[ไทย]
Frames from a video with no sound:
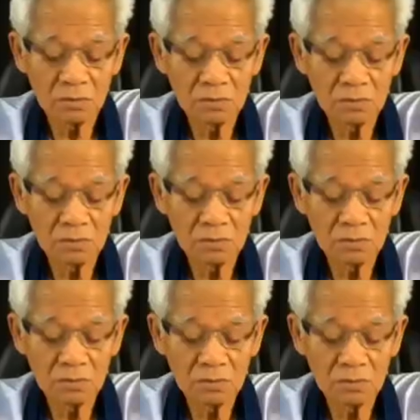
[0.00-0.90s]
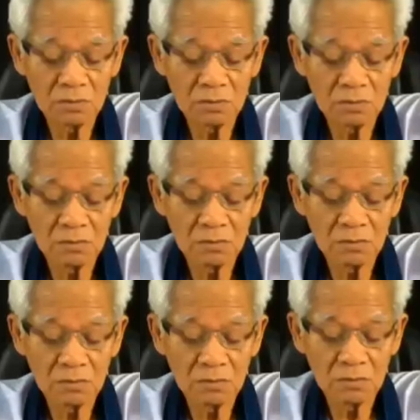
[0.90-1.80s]
นดี
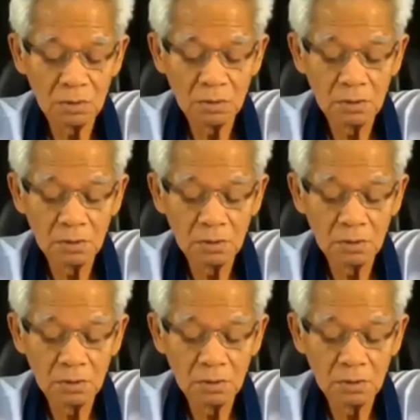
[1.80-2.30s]
อธิบาย